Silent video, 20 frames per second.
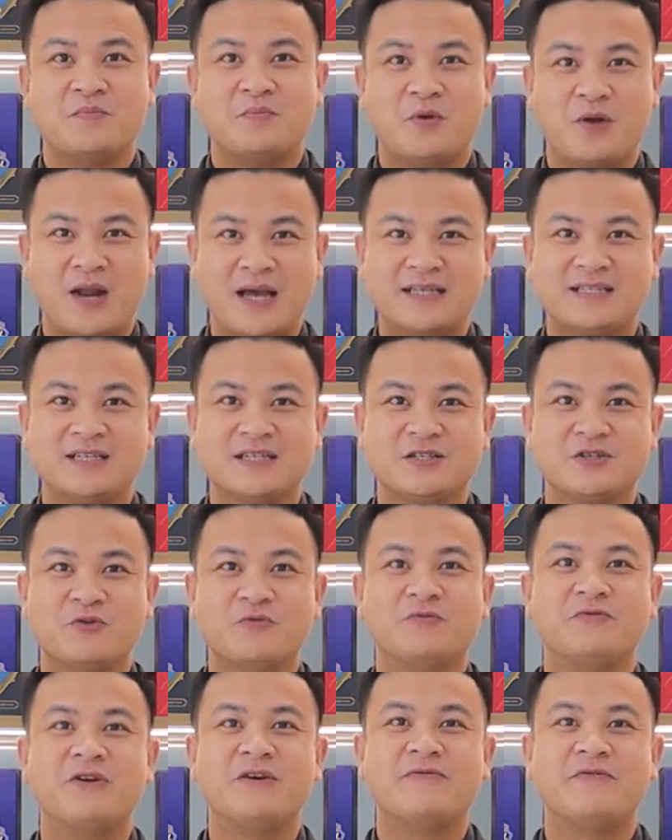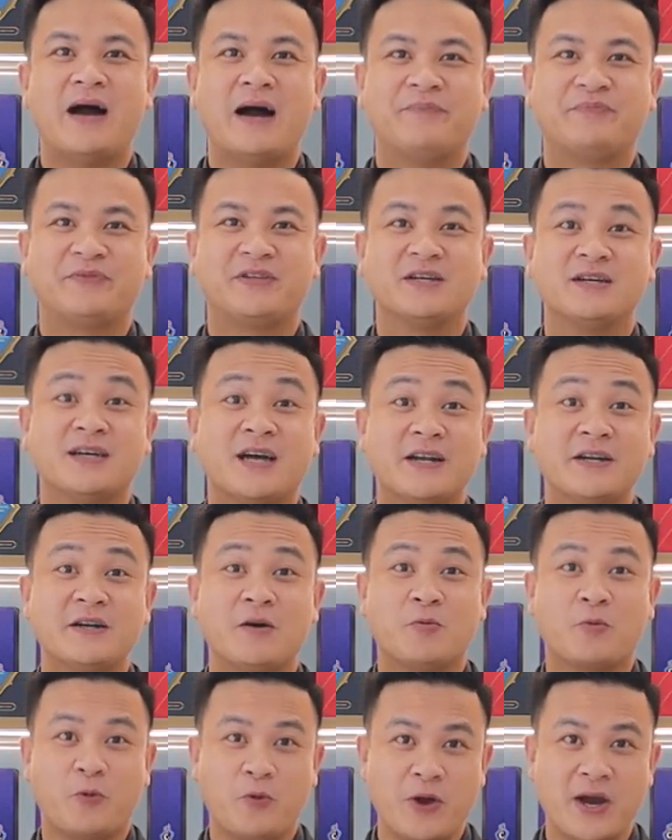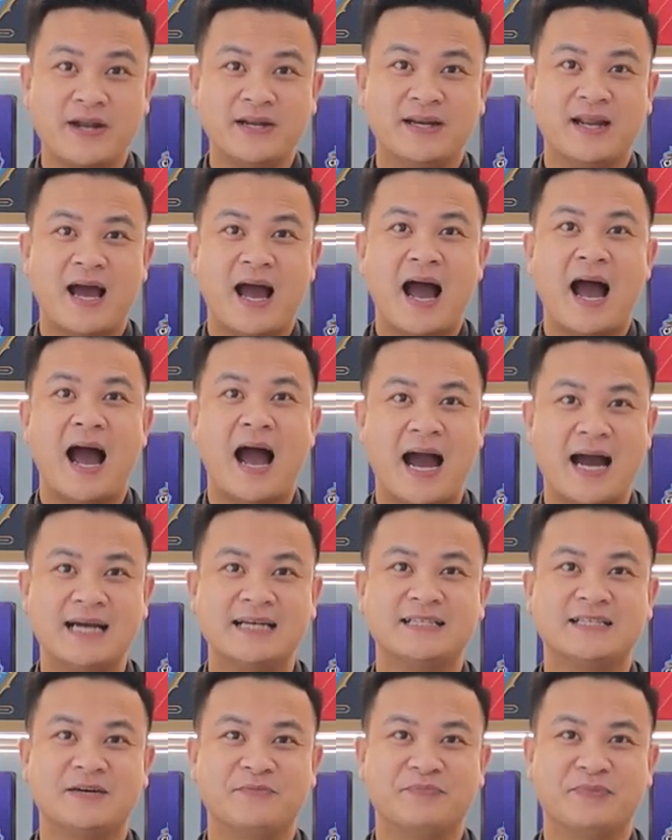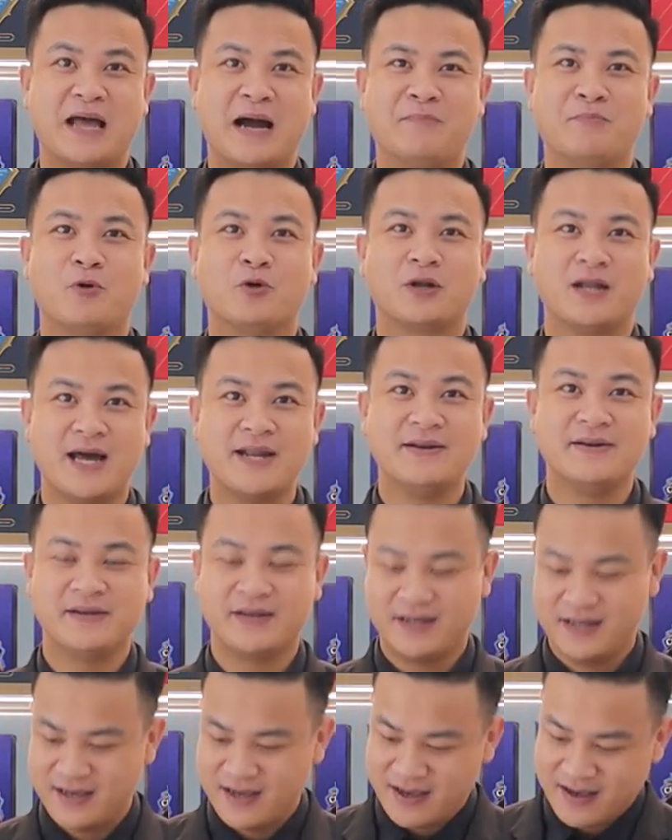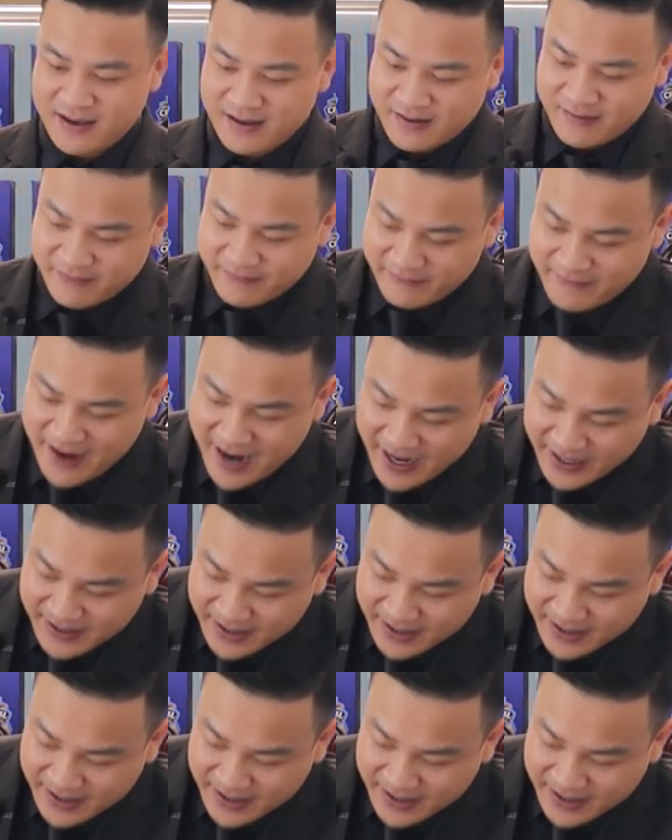Mortlach sử dụng phương pháp chưng cất độc quyền hai chấm tám mốt lần và